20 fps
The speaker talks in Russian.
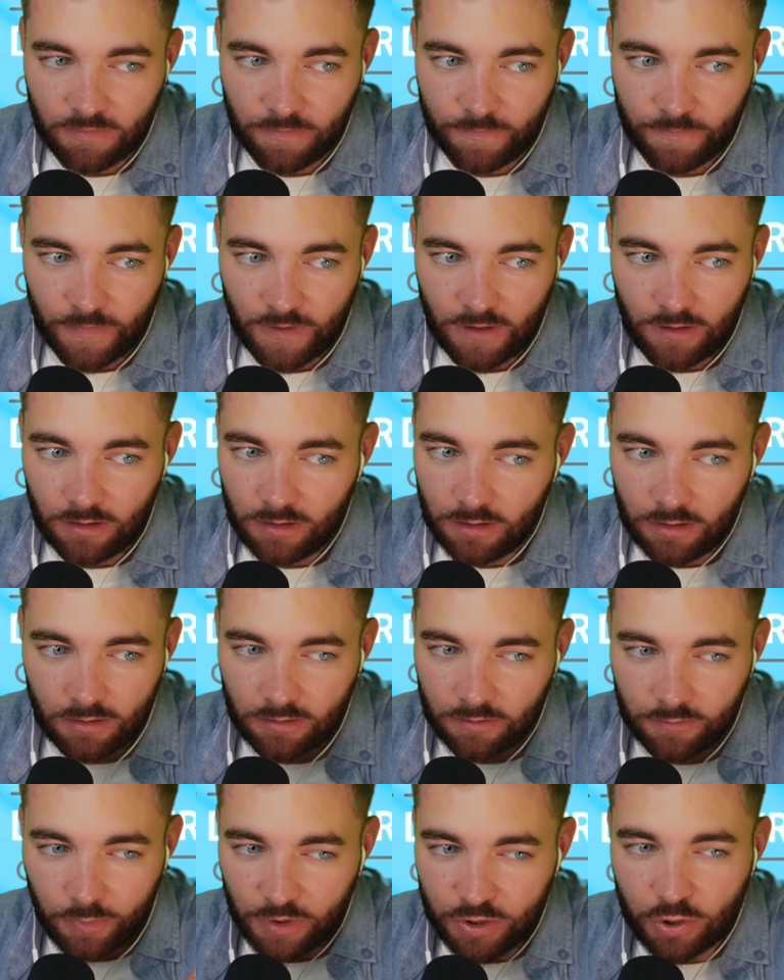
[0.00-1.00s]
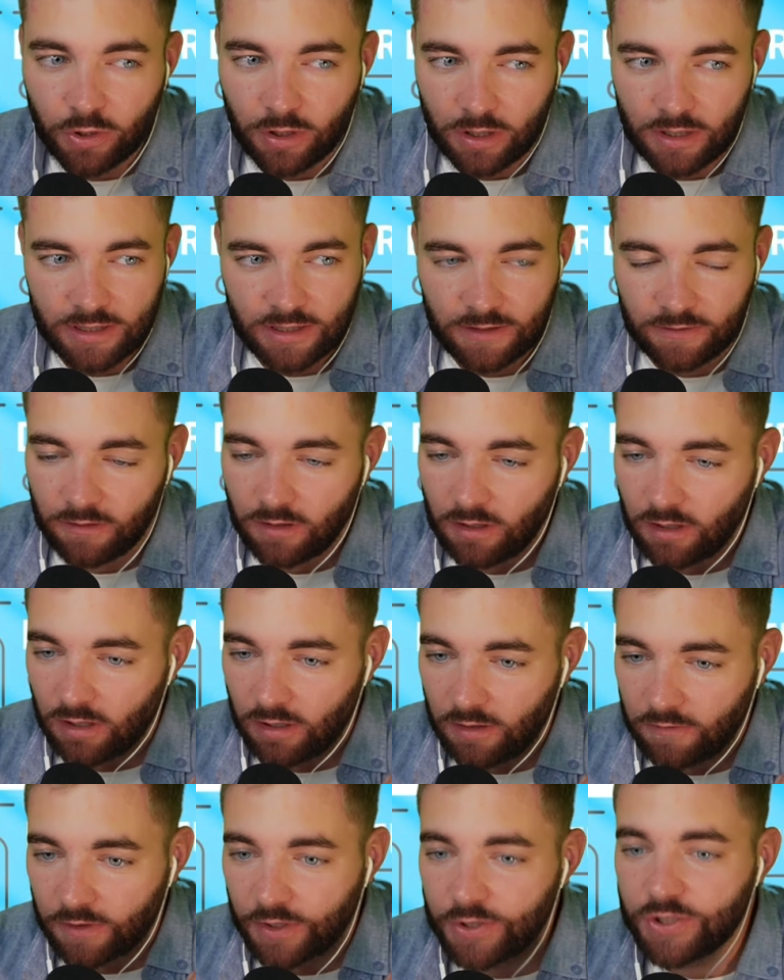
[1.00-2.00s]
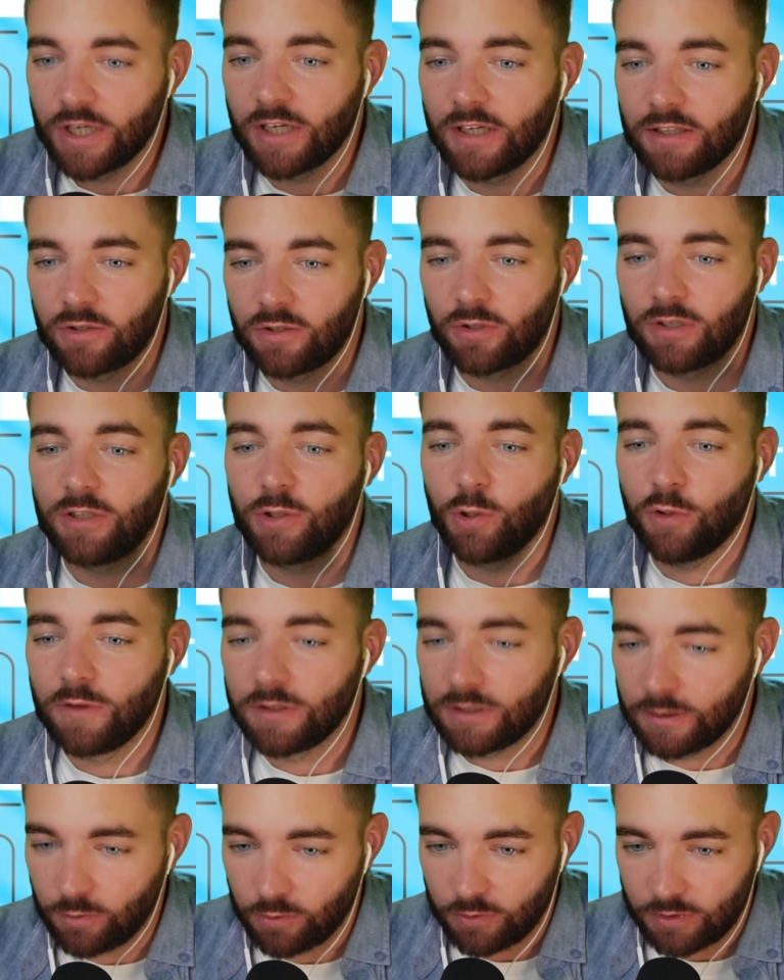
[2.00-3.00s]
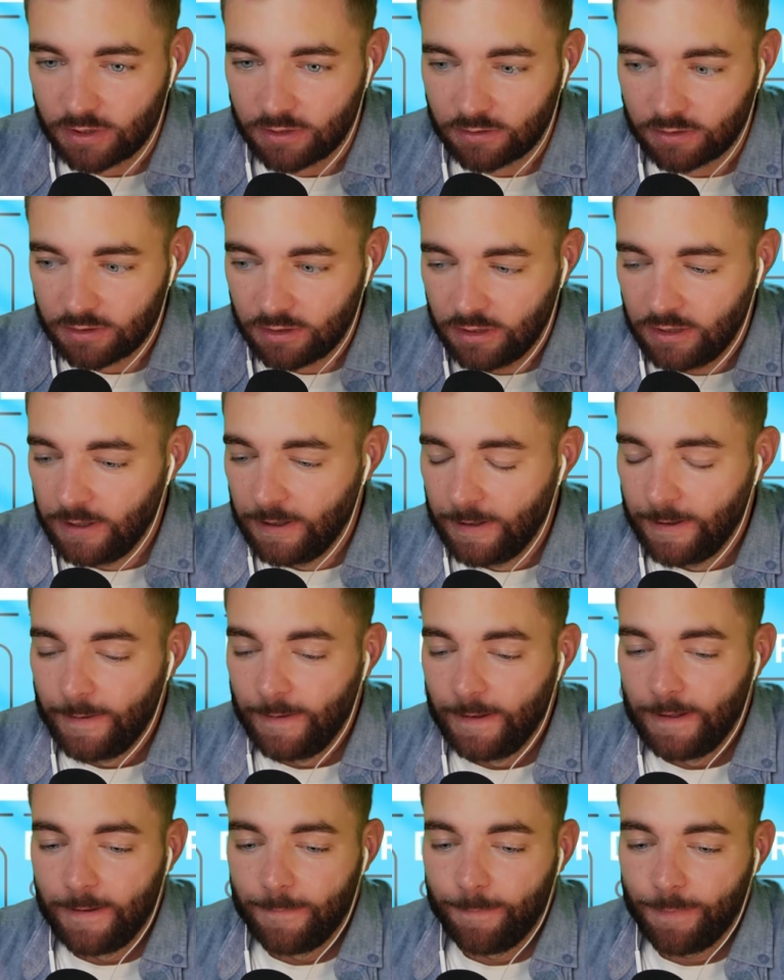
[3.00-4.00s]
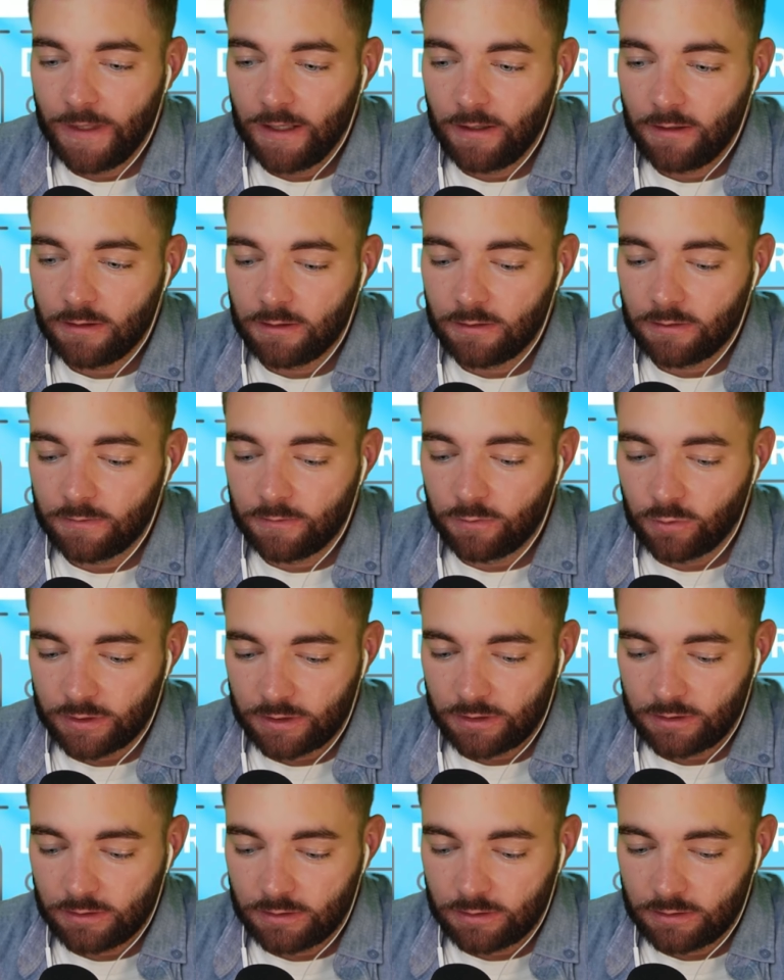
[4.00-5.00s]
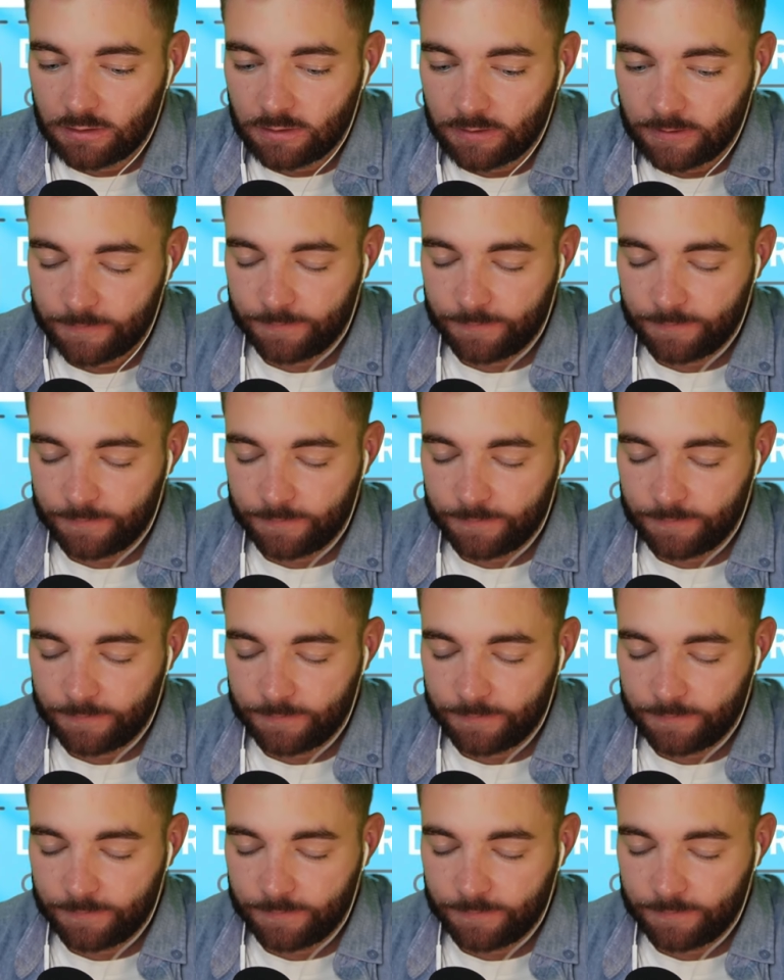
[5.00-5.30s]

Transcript: и большое количество врачей, которые готовы это будут сделать. Вот. Э,